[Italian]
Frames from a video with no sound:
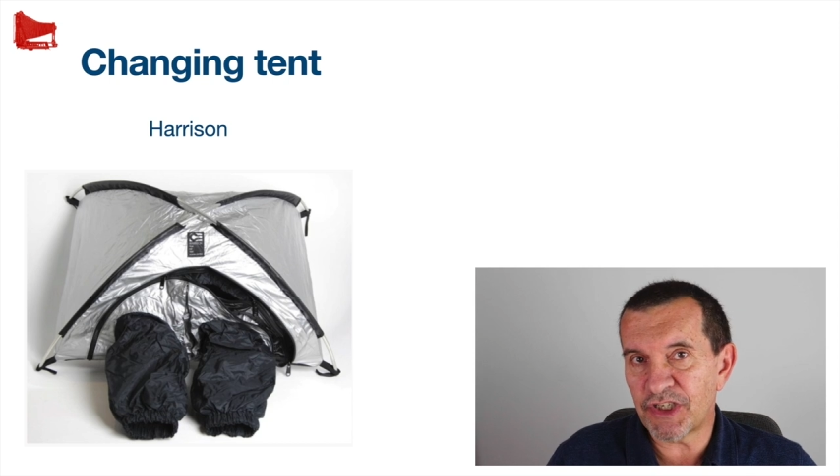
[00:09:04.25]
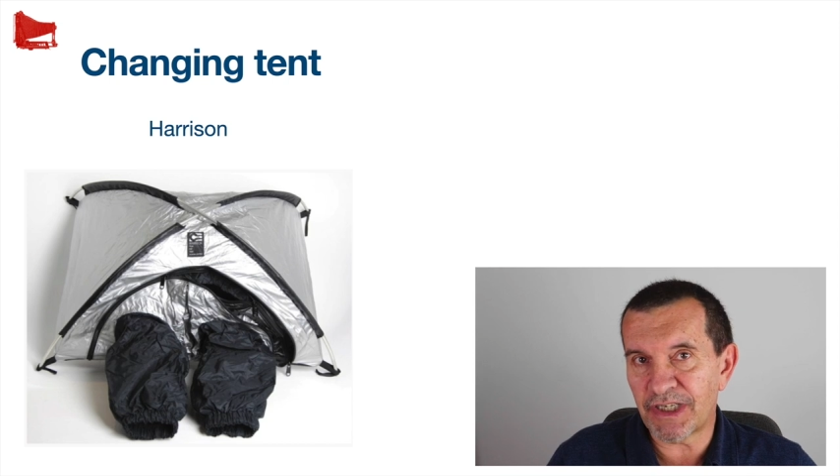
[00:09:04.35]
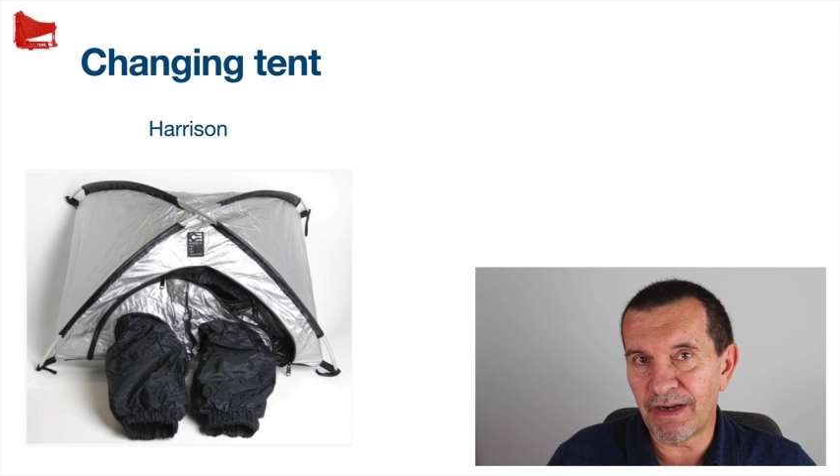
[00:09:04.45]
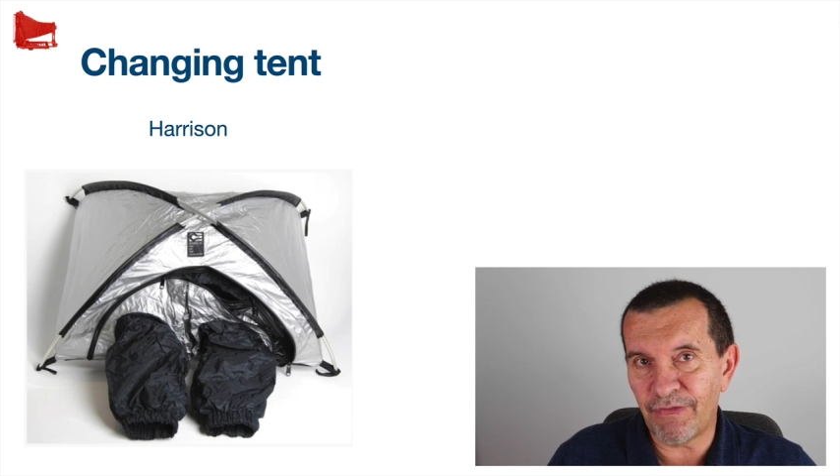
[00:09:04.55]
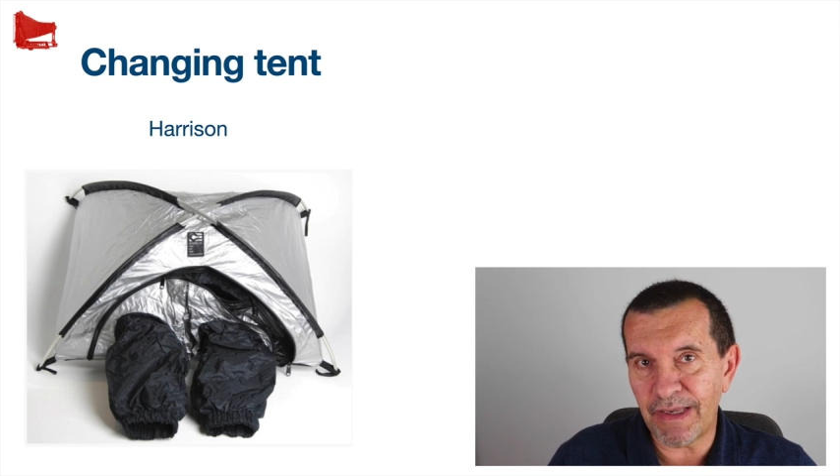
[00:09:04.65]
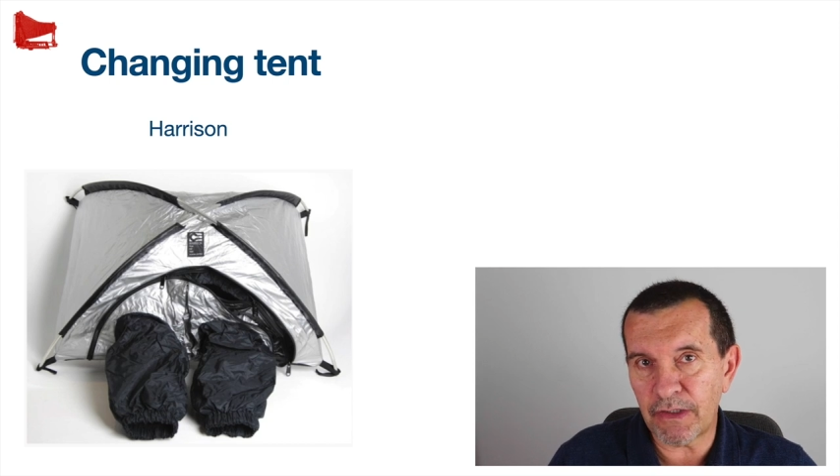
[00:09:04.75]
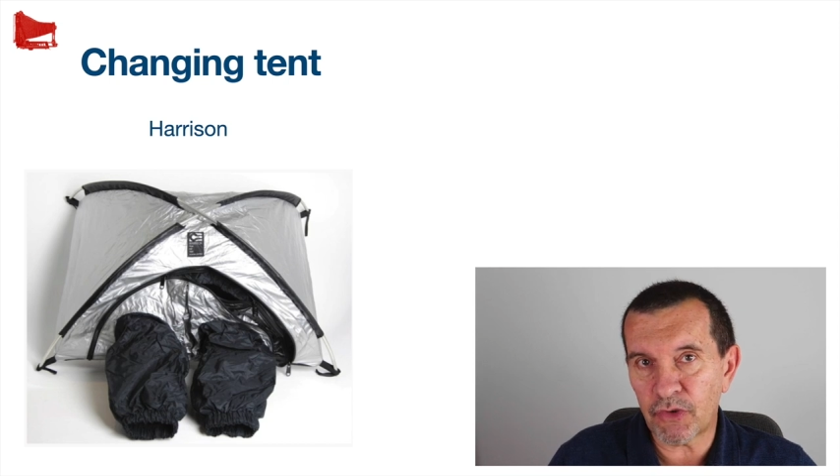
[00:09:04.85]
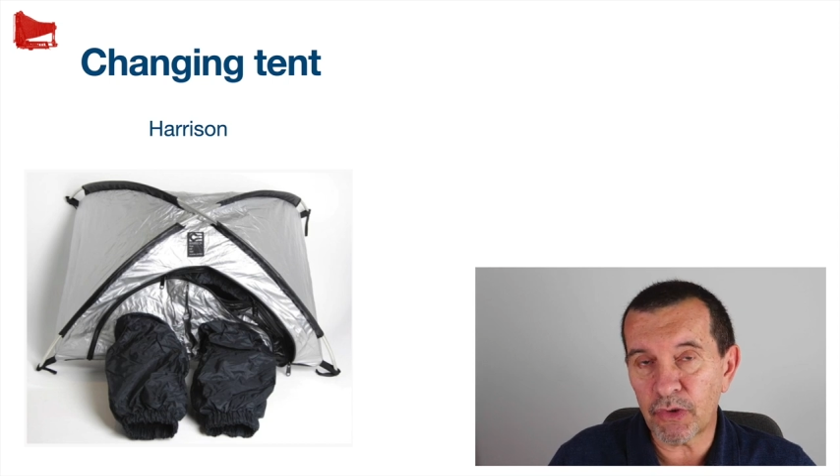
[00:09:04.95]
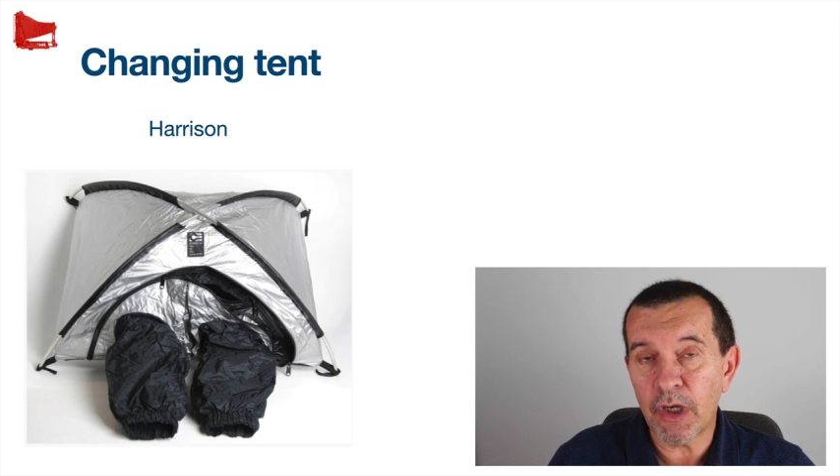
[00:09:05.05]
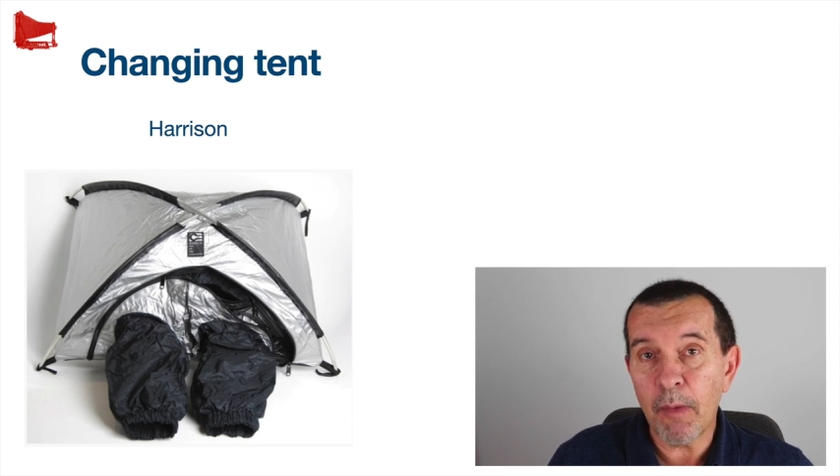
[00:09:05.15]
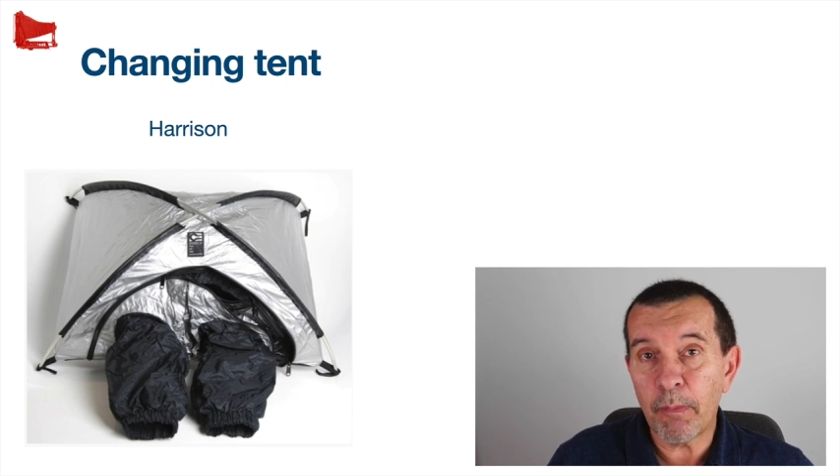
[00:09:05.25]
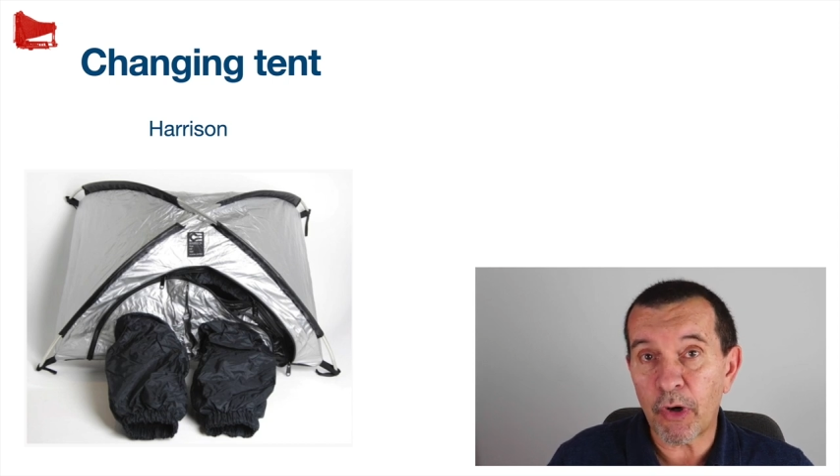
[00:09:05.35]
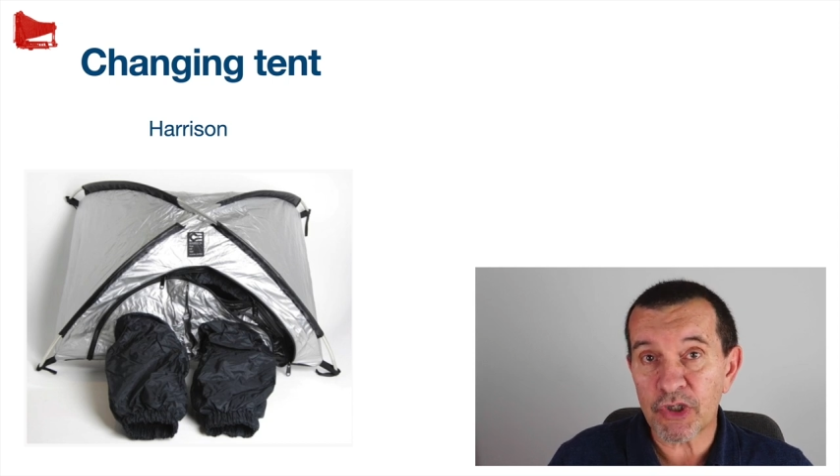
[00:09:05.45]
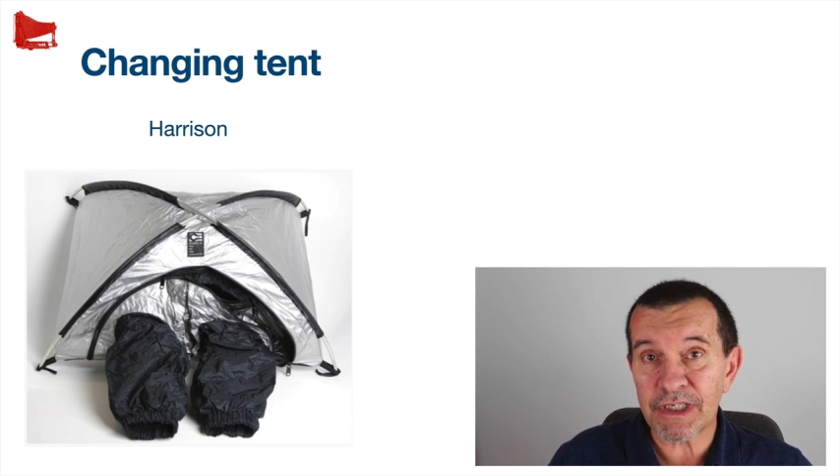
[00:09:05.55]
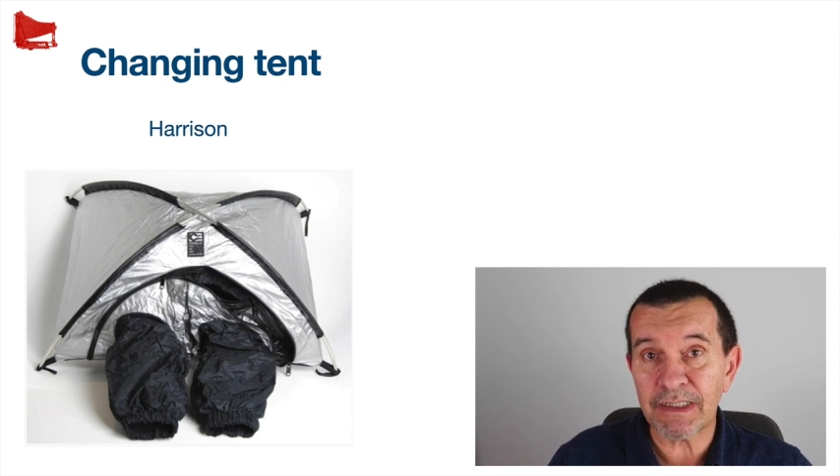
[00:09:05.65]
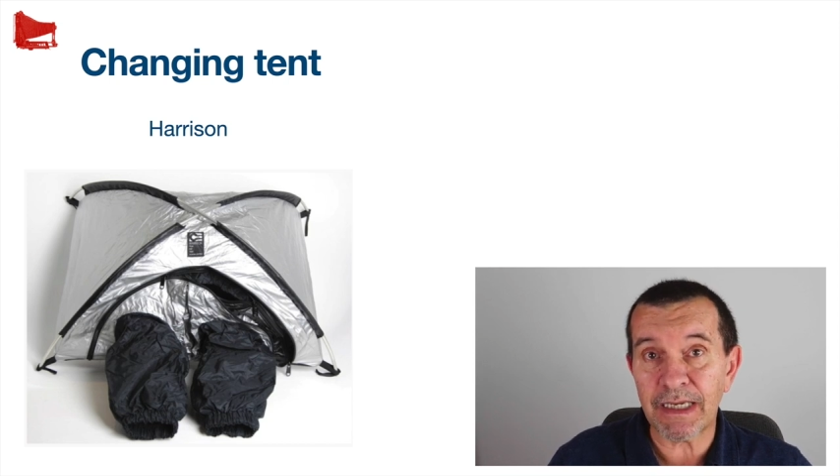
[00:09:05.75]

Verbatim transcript: dove c'è del vento, possa